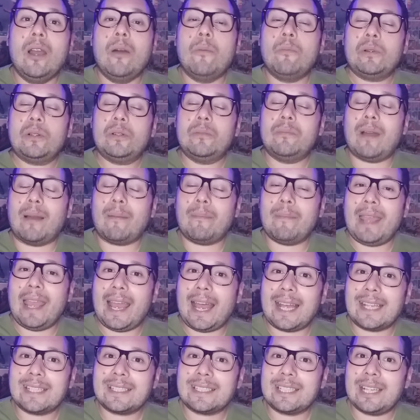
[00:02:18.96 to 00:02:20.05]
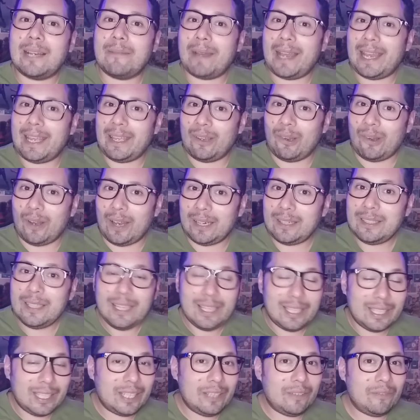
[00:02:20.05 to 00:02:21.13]
para uma ameaça maior
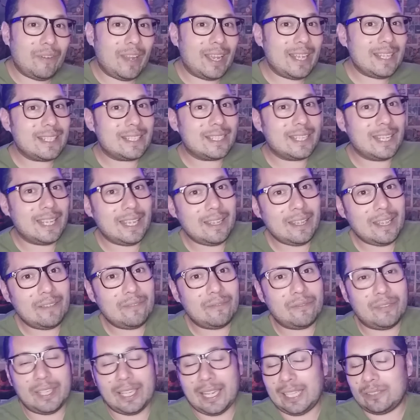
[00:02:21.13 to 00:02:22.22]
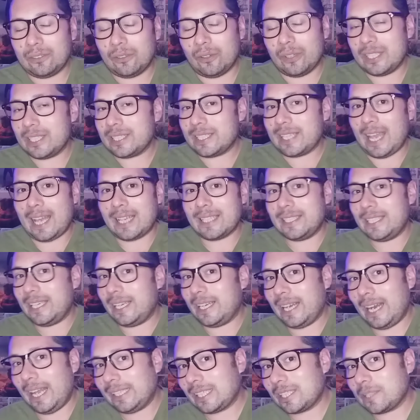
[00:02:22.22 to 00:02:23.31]
que vai ser em Vingadores Guerras
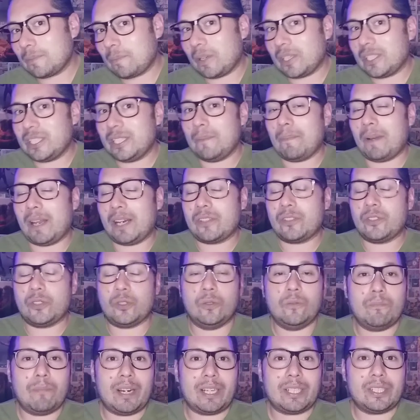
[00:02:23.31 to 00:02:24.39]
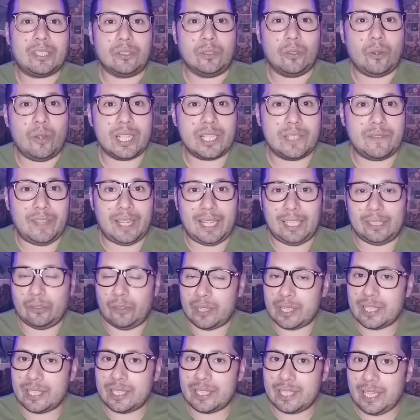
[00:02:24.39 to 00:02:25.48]
Secretas. Pode ser parte 1, parte 2,
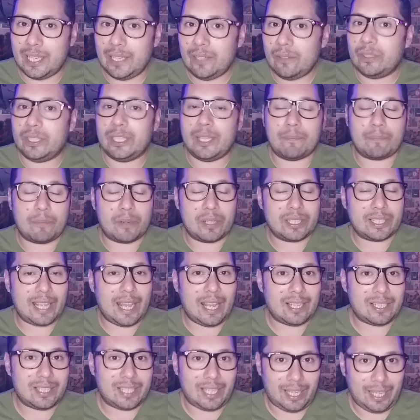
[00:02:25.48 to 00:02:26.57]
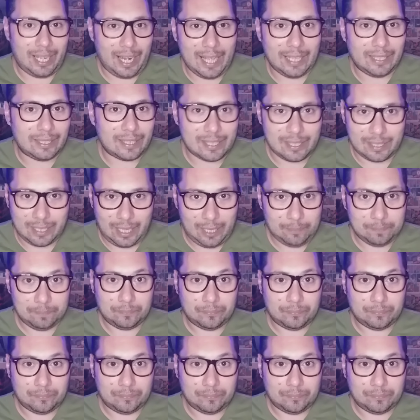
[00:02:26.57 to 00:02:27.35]
Vingadores 5 e depois Guerras Secretas, né?